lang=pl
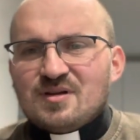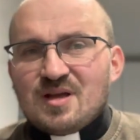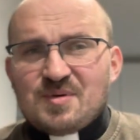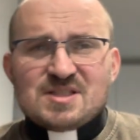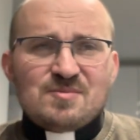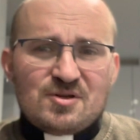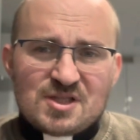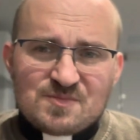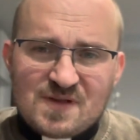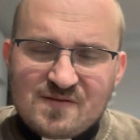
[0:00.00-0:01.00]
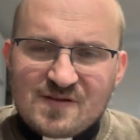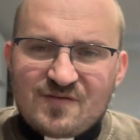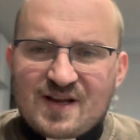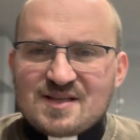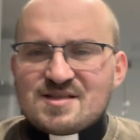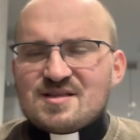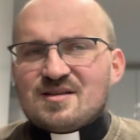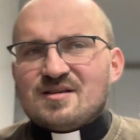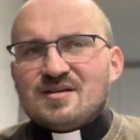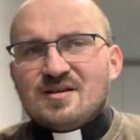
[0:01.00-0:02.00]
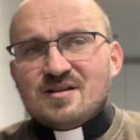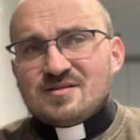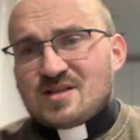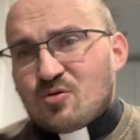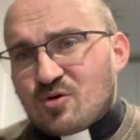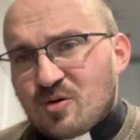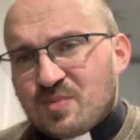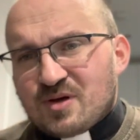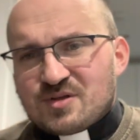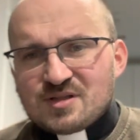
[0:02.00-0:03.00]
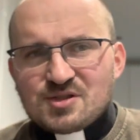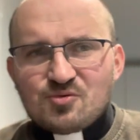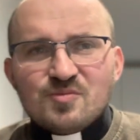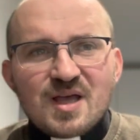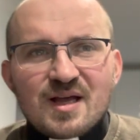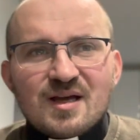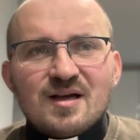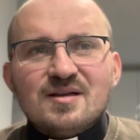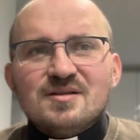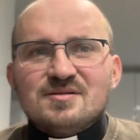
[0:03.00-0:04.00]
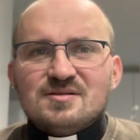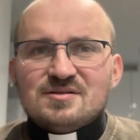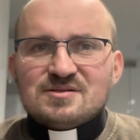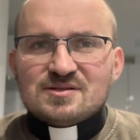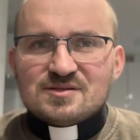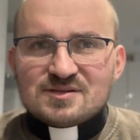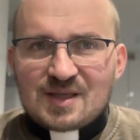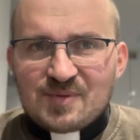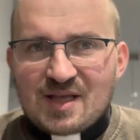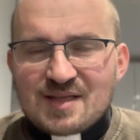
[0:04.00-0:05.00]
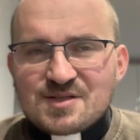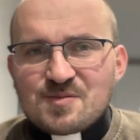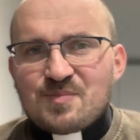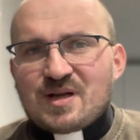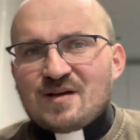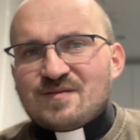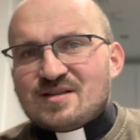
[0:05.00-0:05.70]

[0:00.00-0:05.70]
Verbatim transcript: Patrzymy chociażby nie wiem, na Francję czy na Europę, która gdzieś umiera. Z zamykane są parafie,